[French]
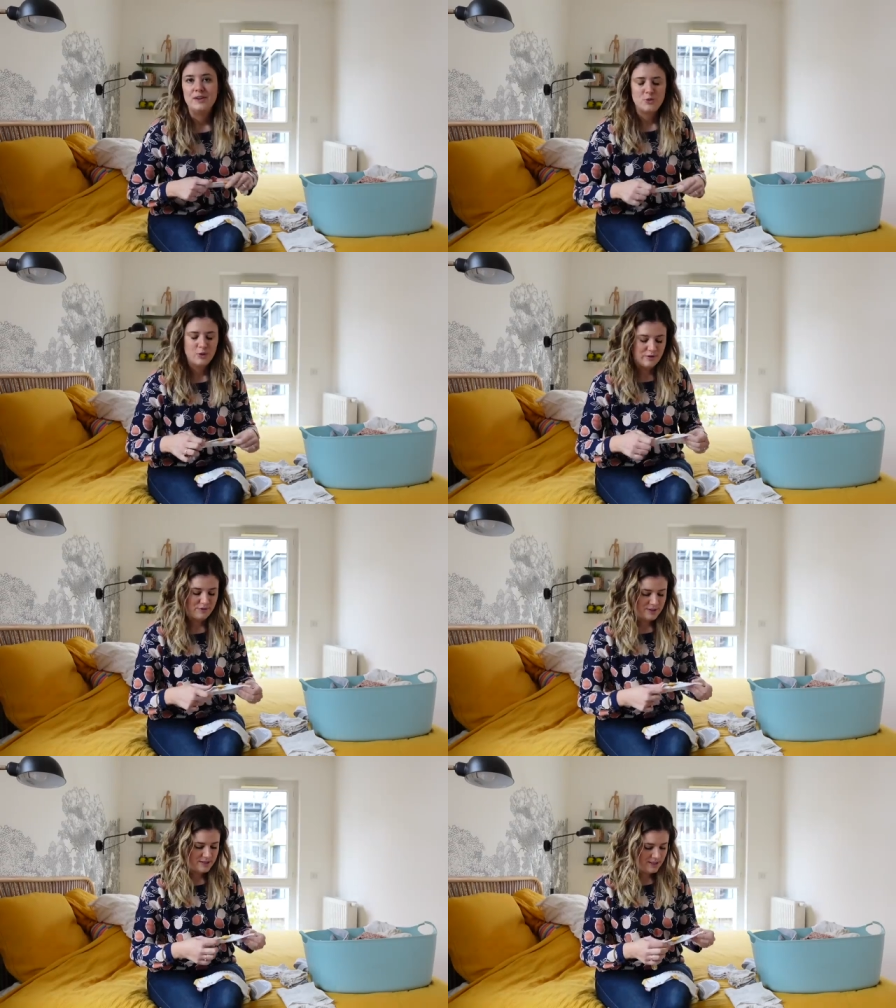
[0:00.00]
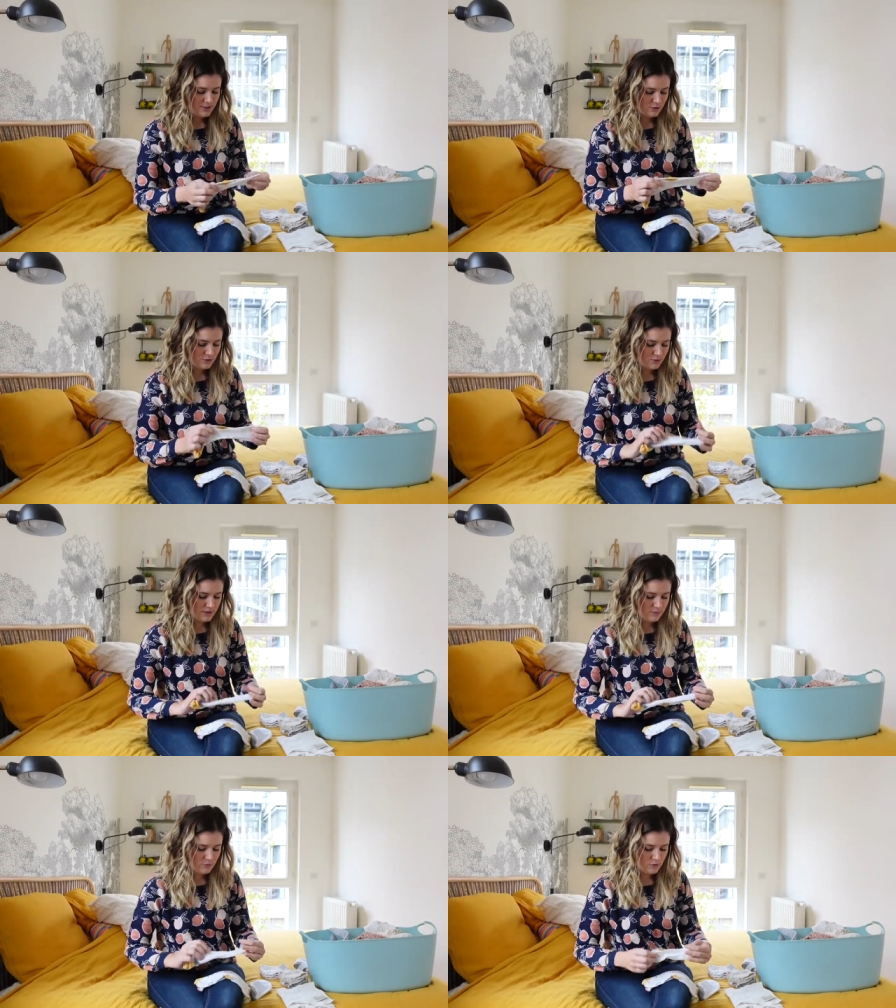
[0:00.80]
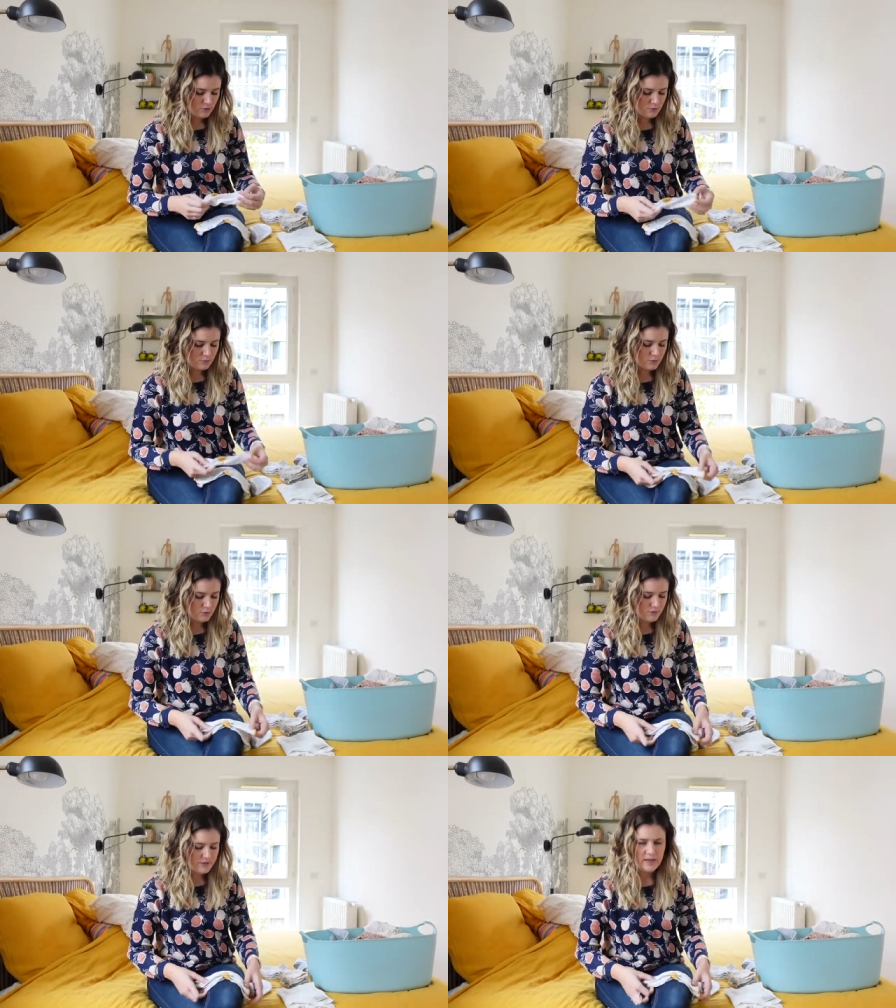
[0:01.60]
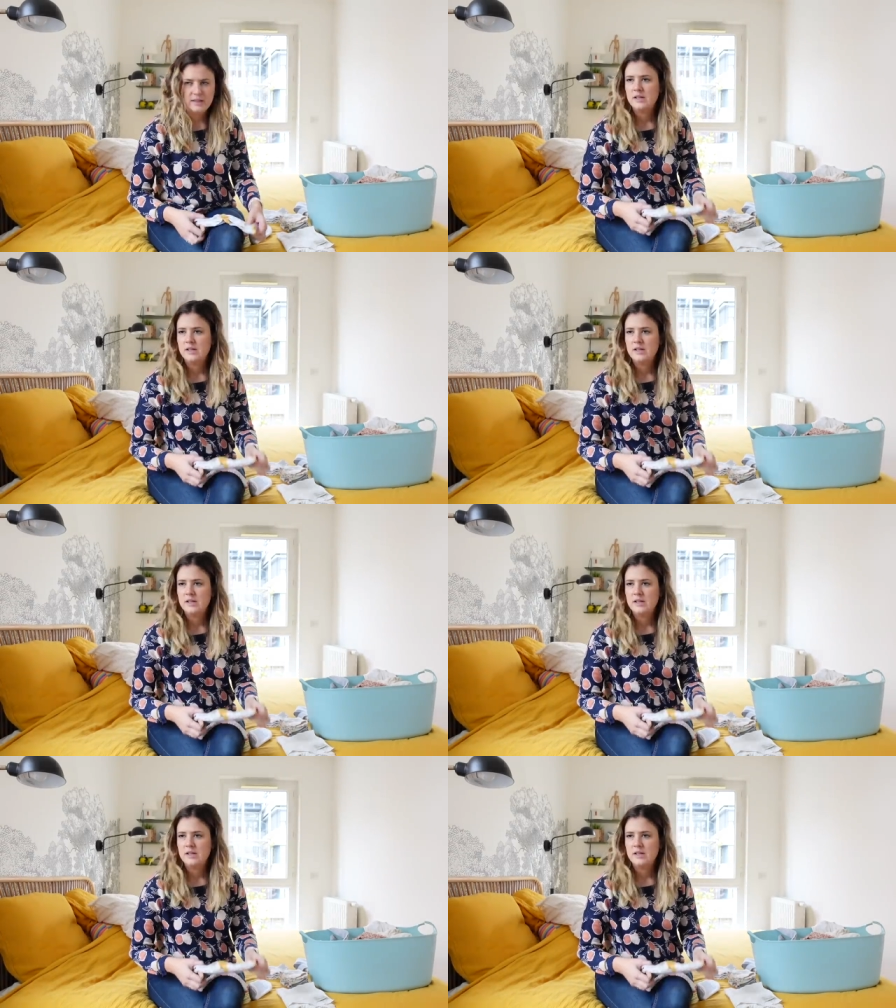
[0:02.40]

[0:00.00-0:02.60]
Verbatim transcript: à trois, enfin, c'est quelque chose qu'on aime euh, beaucoup faire.